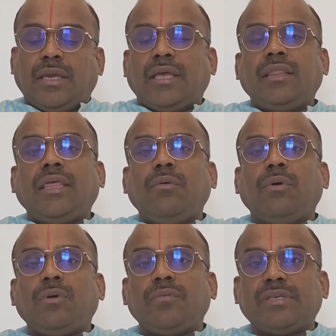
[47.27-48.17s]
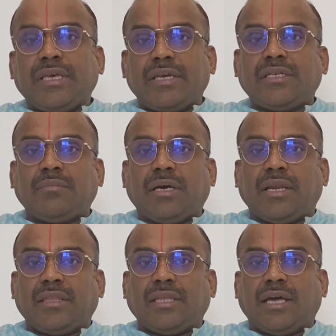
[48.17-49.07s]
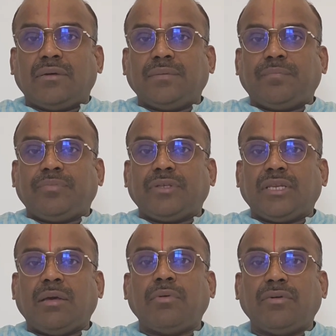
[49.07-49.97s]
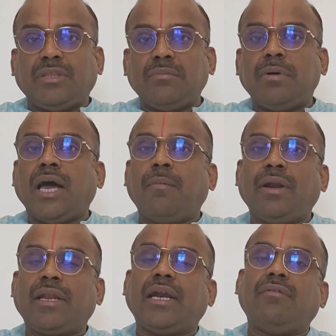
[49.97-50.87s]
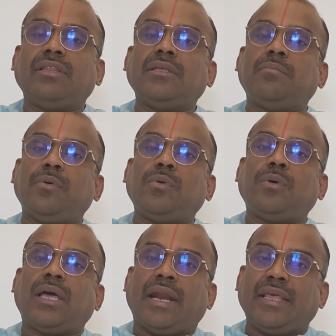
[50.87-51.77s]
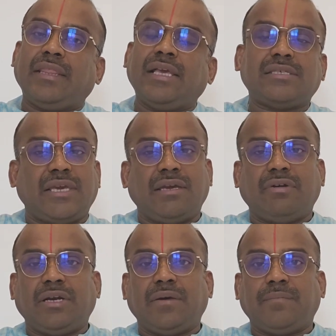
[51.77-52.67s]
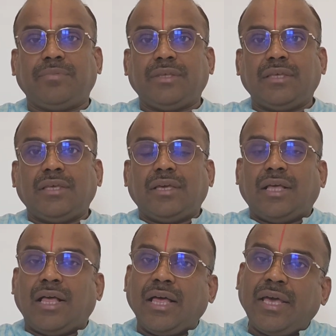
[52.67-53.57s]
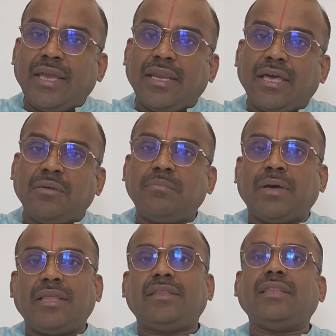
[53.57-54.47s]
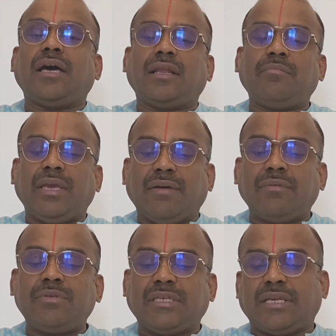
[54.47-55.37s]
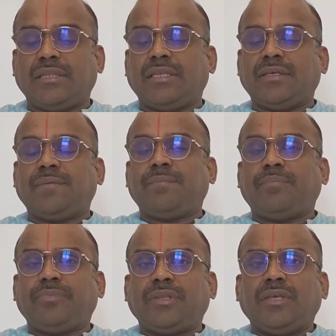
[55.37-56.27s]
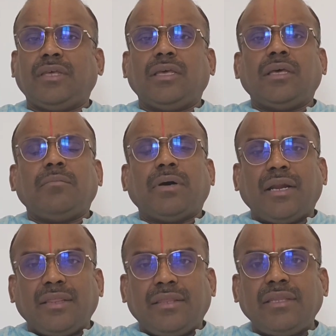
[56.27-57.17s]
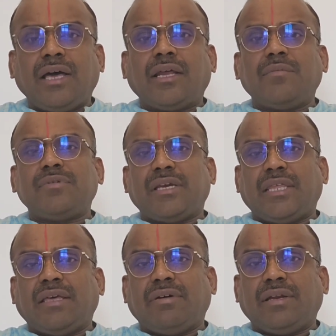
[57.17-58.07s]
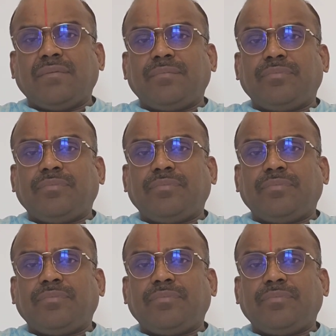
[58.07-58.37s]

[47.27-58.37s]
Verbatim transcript: எந்த ஒரு விசேஷமாக இருந்தாலும் நம்ம வந்து பிராமணர்கள் வந்து பூநூல் அணிந்தே செய்ய வேண்டும் ஆகையினாலும் பருத்தி தானம் மிகவும் சிறந்தது பருத்தி தானம் செய்தவன்